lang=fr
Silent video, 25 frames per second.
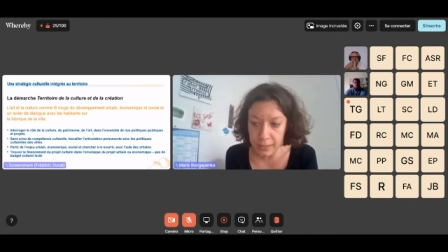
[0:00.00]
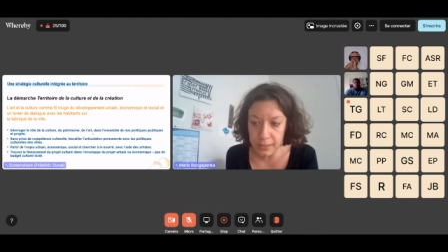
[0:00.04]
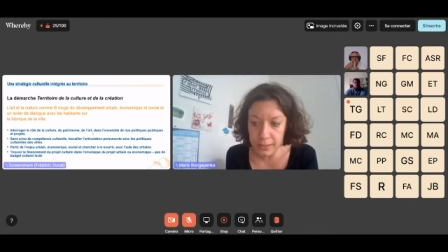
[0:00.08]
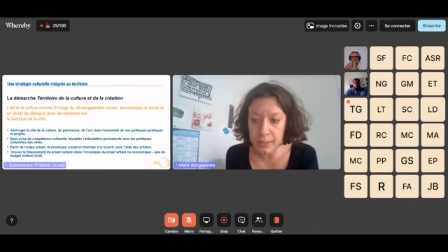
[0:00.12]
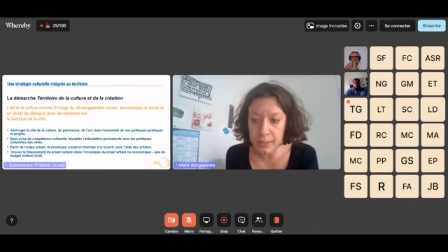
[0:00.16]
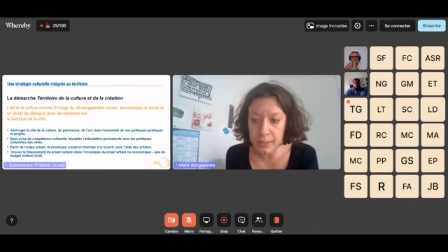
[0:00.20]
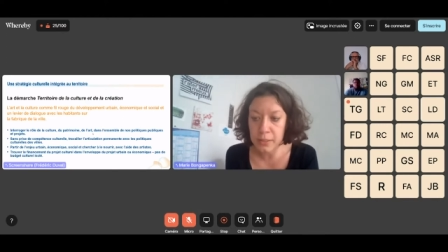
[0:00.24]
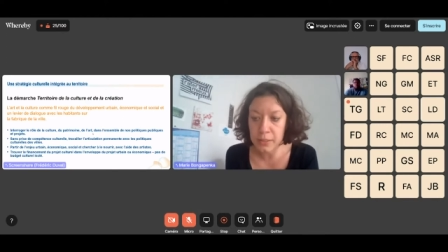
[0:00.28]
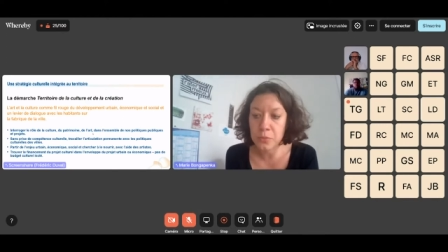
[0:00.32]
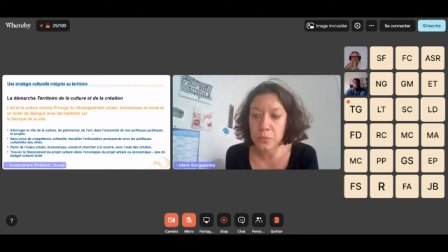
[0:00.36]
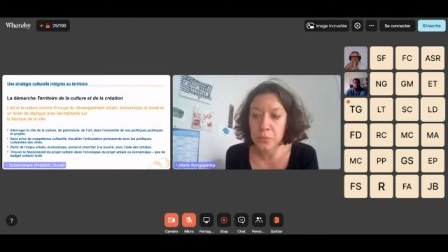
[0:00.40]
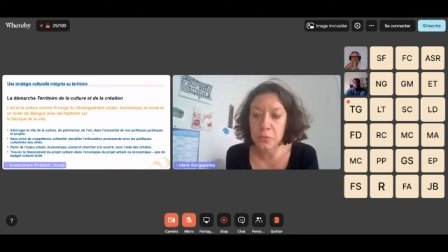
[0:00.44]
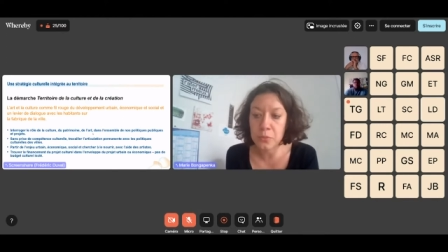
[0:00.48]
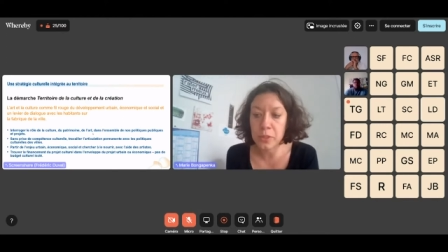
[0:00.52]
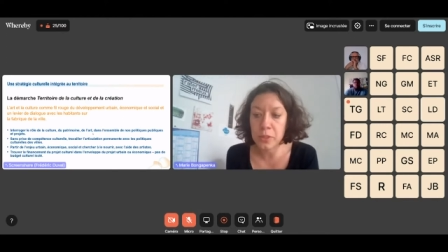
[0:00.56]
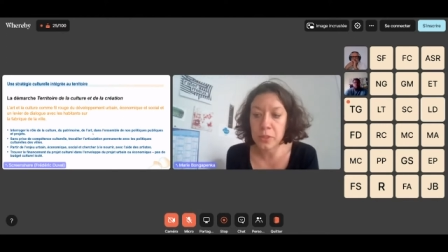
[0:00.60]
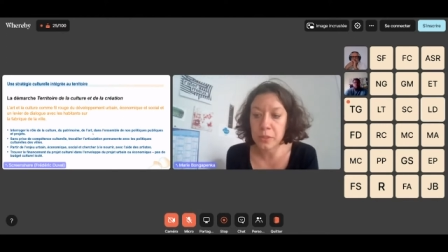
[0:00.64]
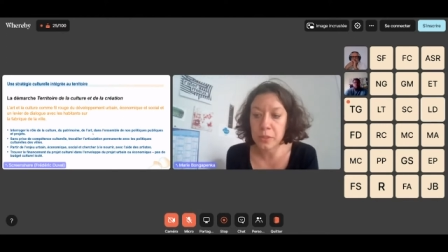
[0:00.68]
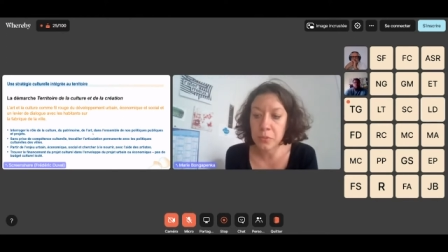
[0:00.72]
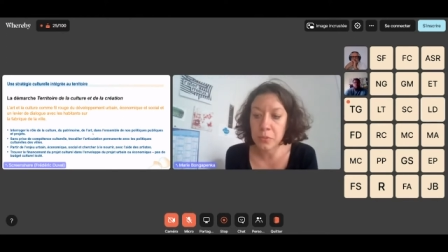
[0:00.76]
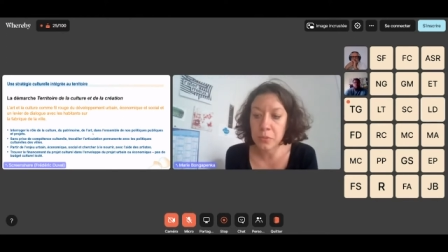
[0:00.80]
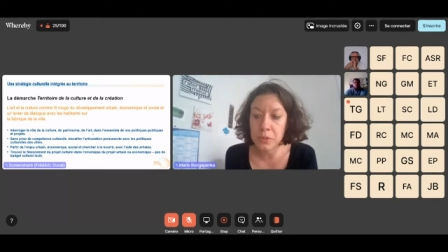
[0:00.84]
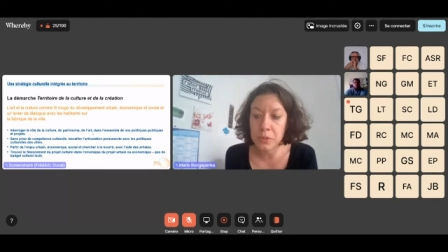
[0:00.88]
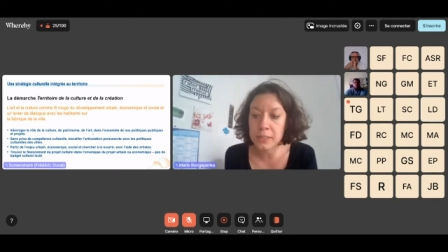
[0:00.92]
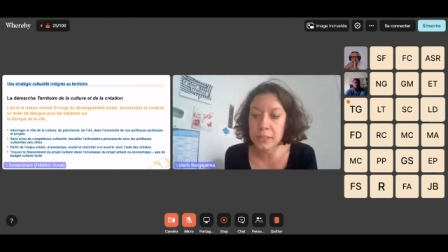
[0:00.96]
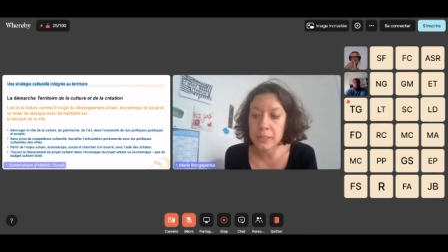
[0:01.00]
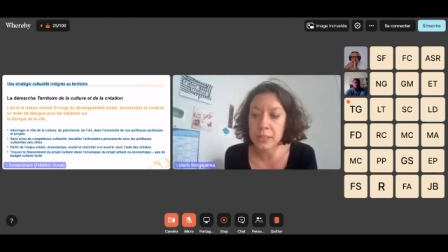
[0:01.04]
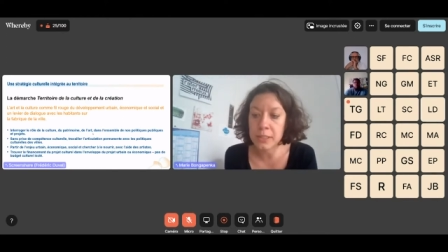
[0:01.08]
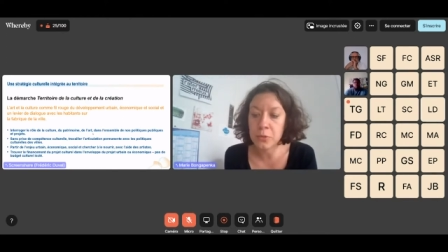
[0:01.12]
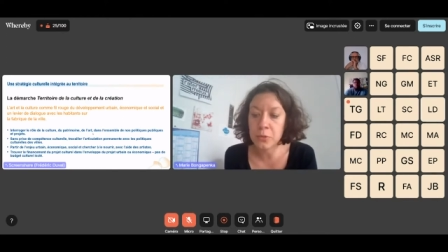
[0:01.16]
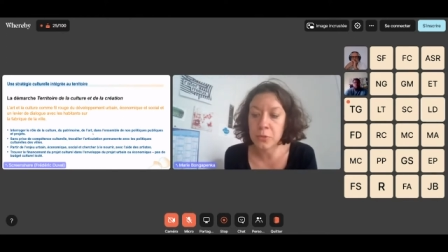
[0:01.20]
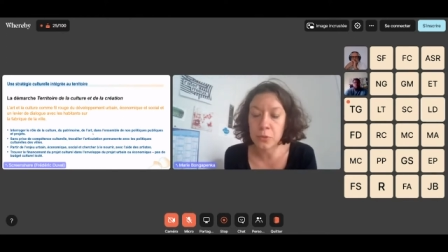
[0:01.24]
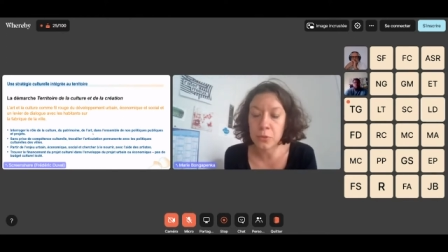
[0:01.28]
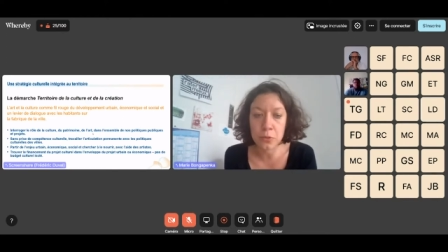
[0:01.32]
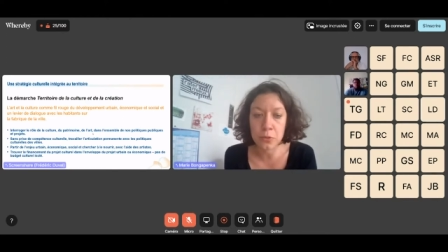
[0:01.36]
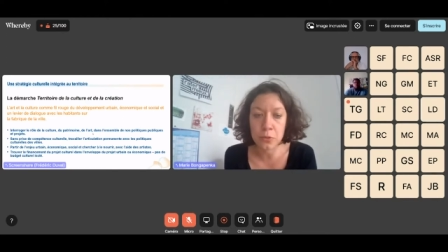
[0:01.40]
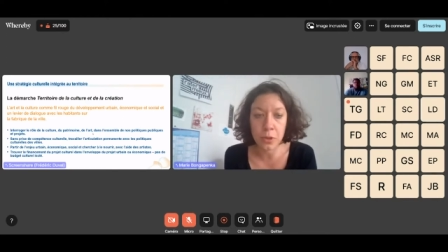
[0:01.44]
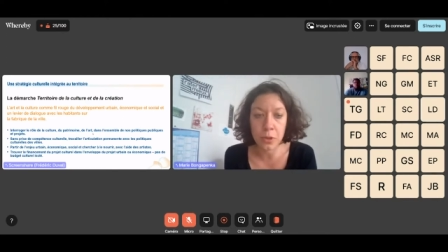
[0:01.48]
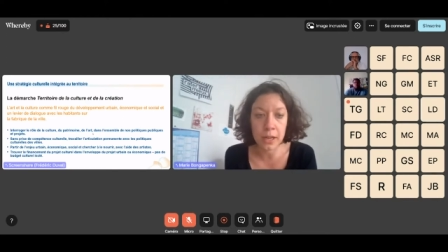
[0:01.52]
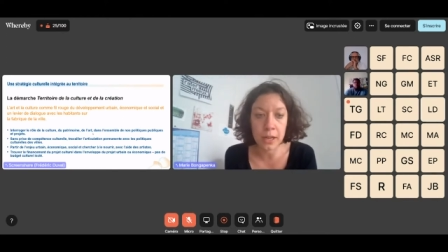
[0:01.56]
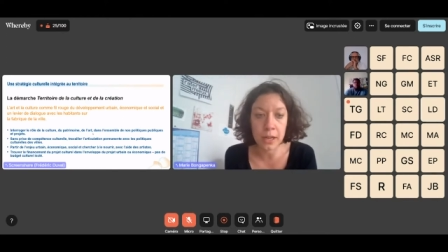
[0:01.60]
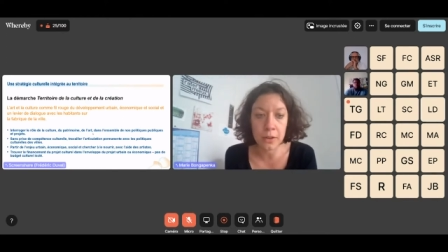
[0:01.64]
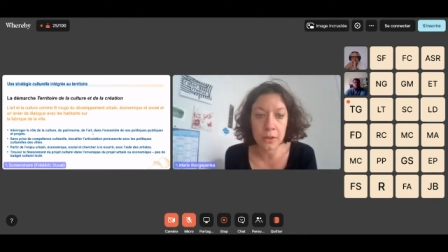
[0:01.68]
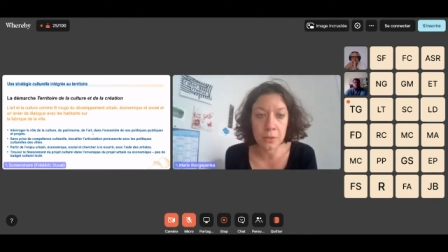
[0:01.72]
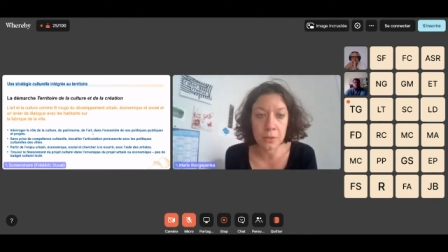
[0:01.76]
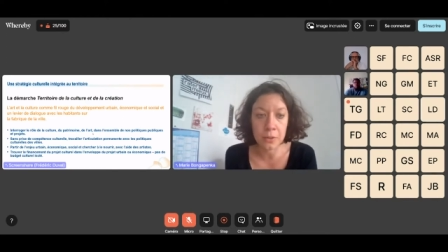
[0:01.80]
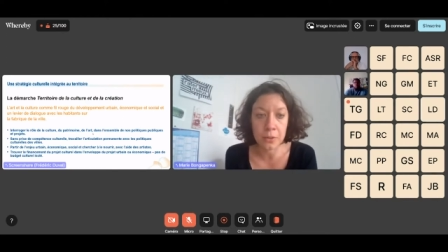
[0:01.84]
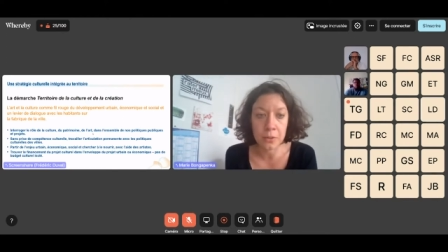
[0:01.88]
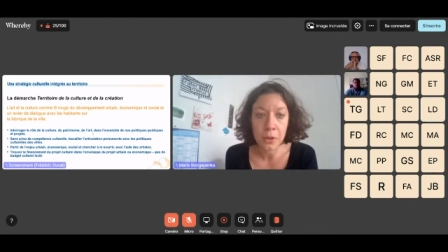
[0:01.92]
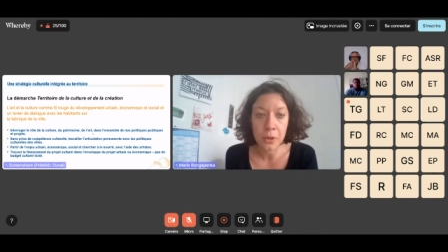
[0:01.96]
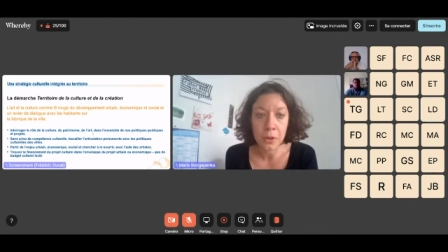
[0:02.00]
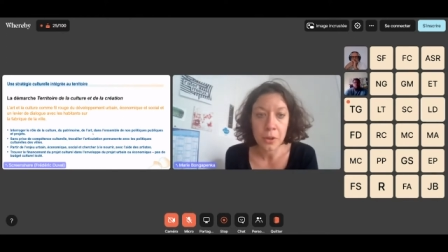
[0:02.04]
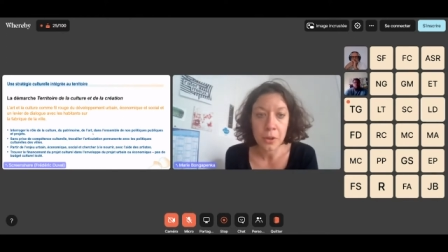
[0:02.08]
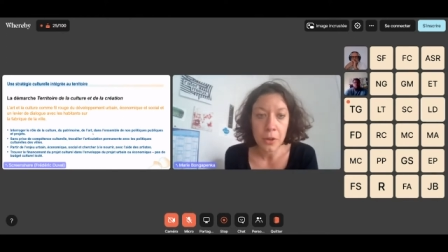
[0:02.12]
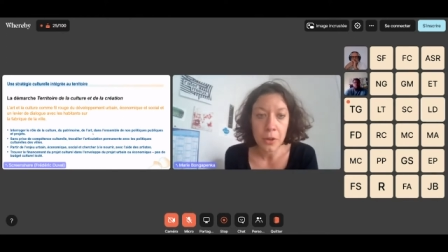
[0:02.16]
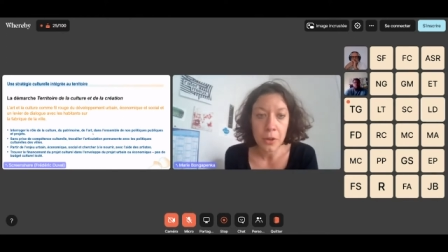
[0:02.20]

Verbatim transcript: qui ont les politiques culturelles